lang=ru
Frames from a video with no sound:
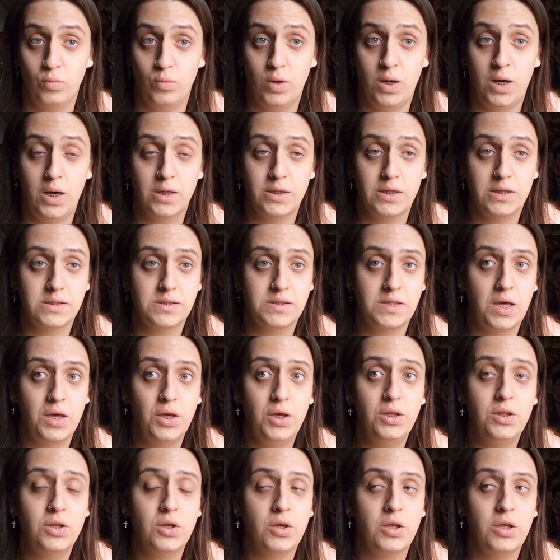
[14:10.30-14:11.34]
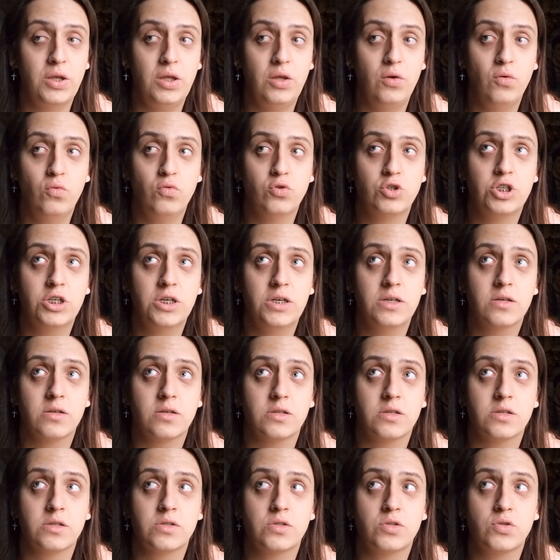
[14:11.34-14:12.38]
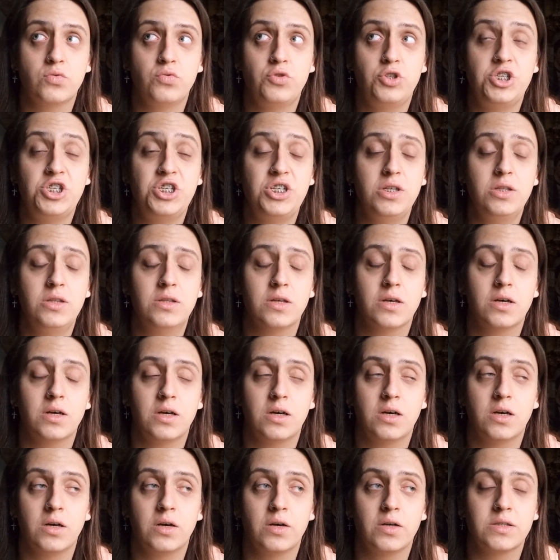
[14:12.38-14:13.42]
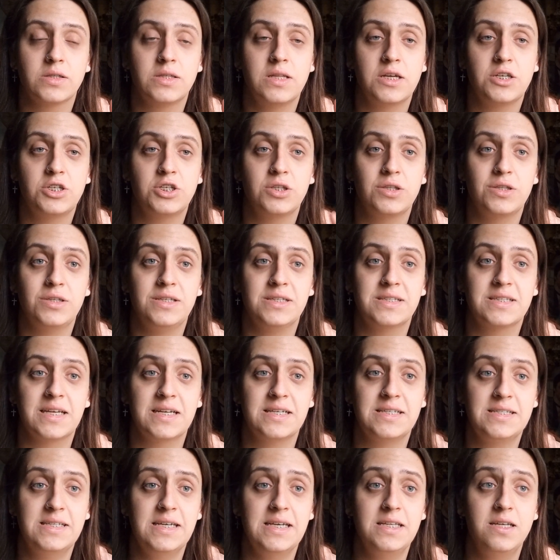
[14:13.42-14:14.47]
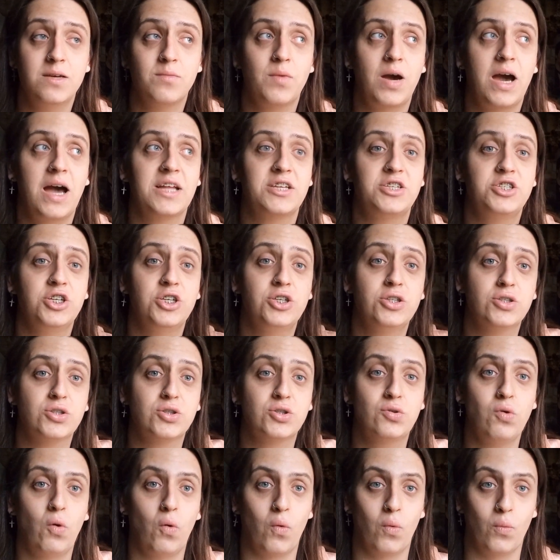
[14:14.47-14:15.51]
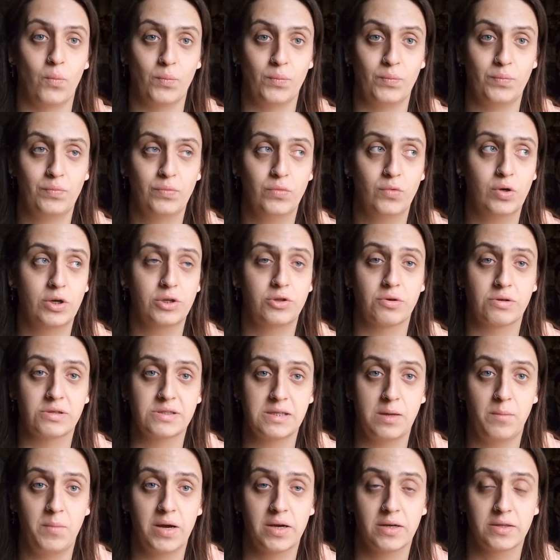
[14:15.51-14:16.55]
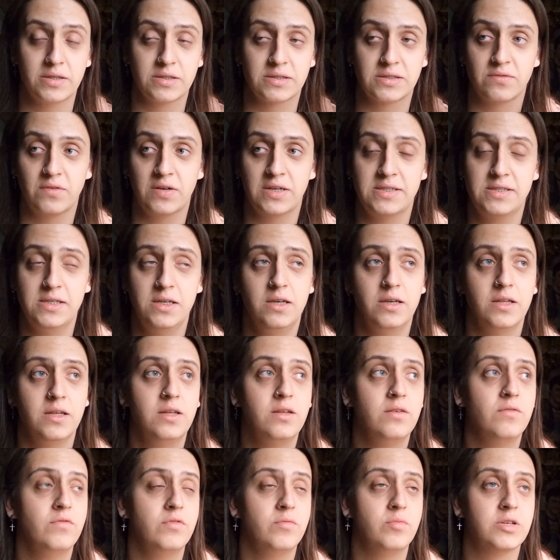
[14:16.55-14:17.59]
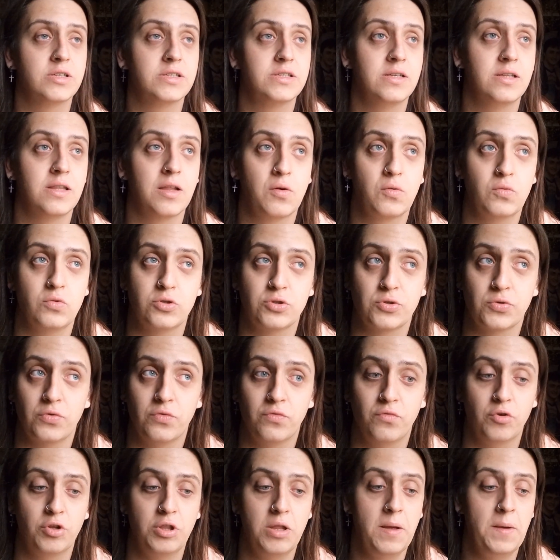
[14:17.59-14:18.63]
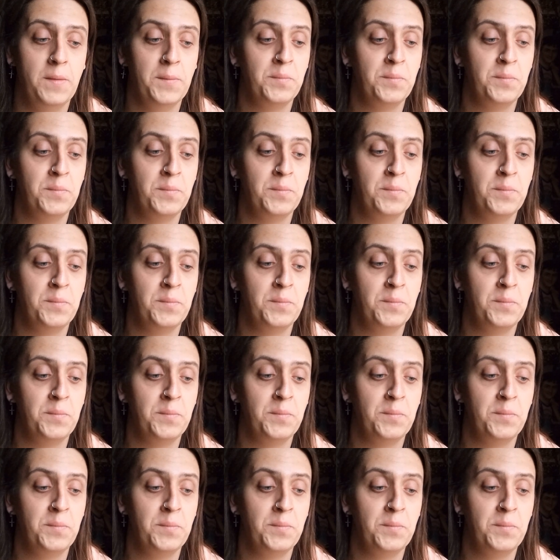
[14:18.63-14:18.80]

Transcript: а она стоит и уже э, стучит, а, значит, не соседям, а через дом, ну, который собак назаводили и выбросили на улицу, вот.